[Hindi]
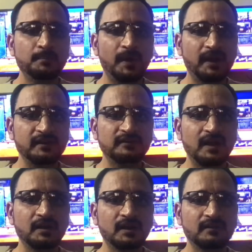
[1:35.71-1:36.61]

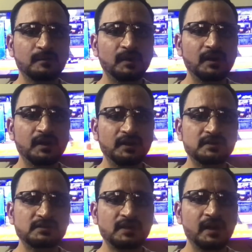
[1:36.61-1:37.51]
पाकिस्तान का समझ लें
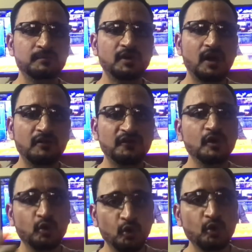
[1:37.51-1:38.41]
इस टाइम काफ़ी
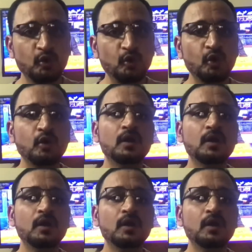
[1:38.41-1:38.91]
लोगों को